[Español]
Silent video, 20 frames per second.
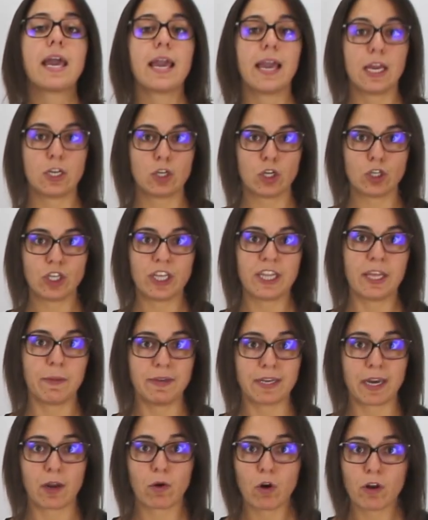Eso sí,
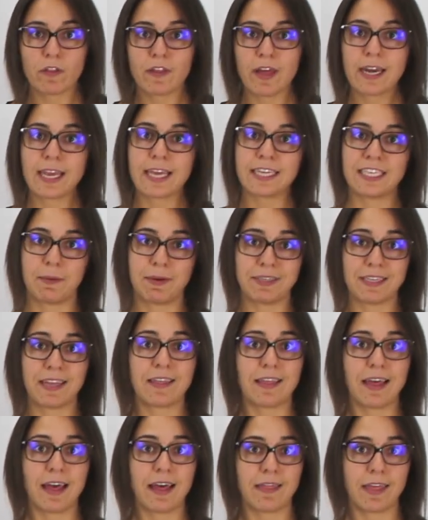debéis recordar que si vais
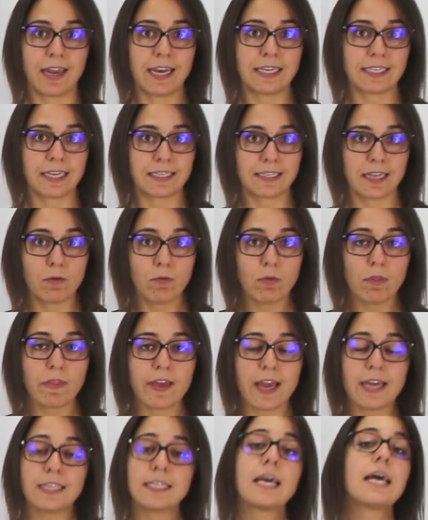a hacer estas
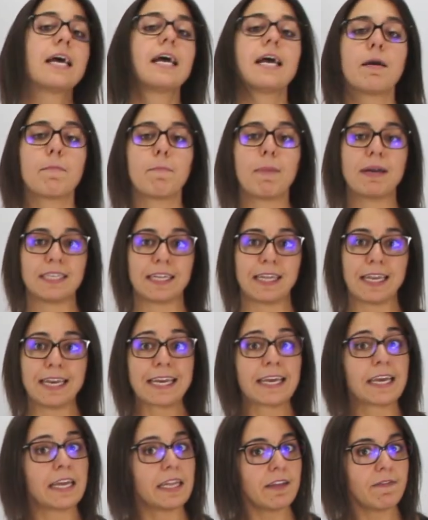denuncias vais a tener
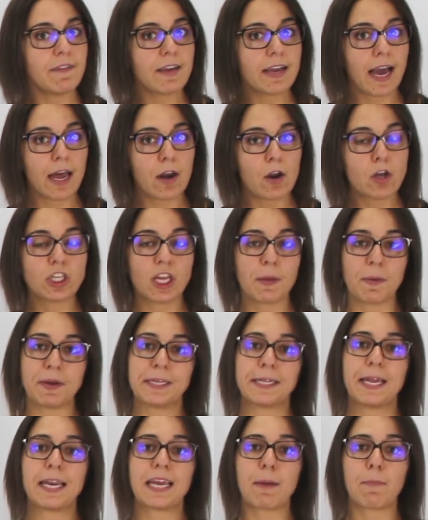que identificaros y vais
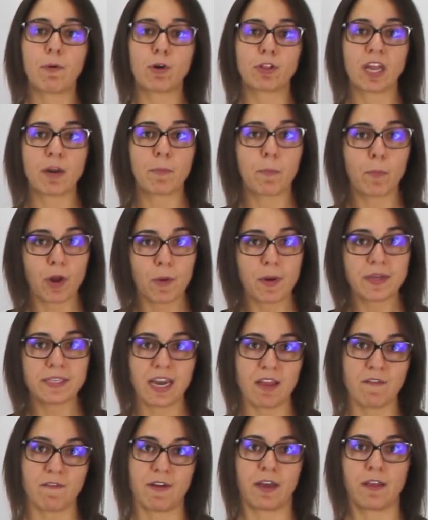a tener que aportar pruebas de
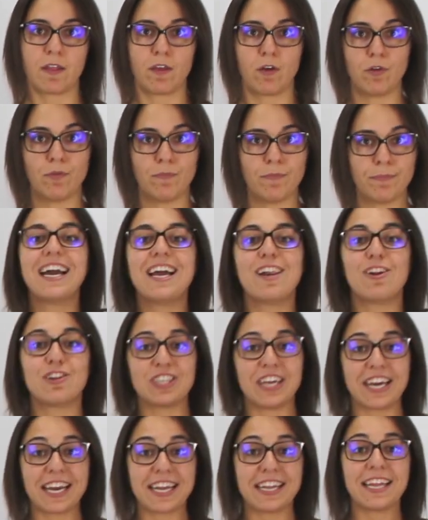la infracción.
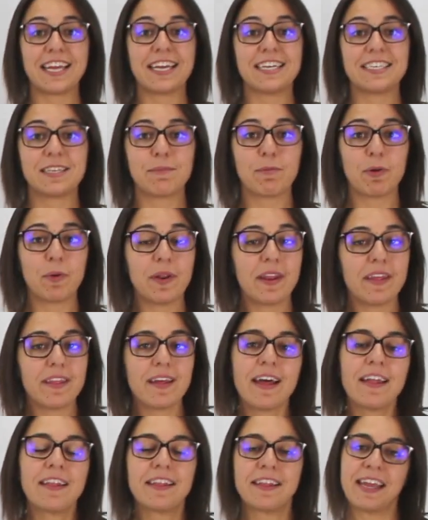Los agentes de
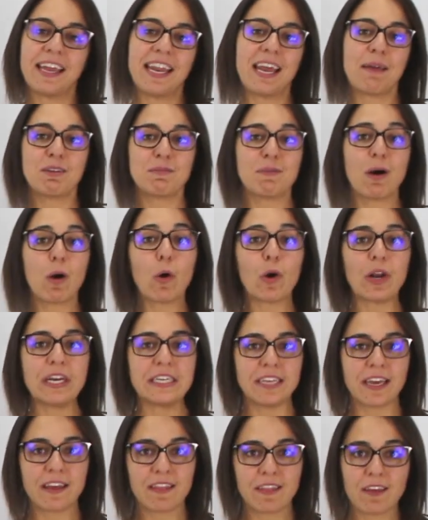movilidad tienen la misma
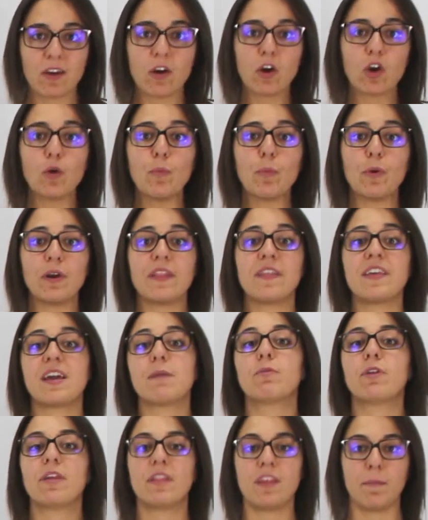jurisdicción que un policía
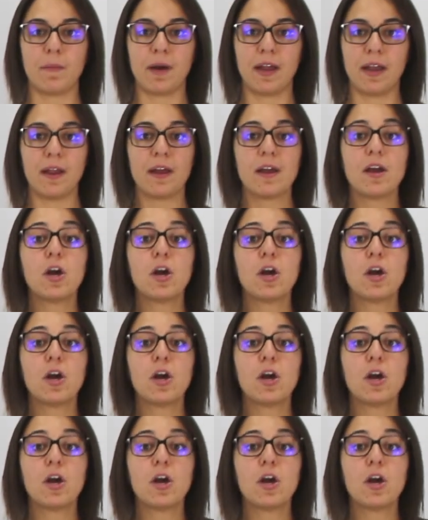municipal,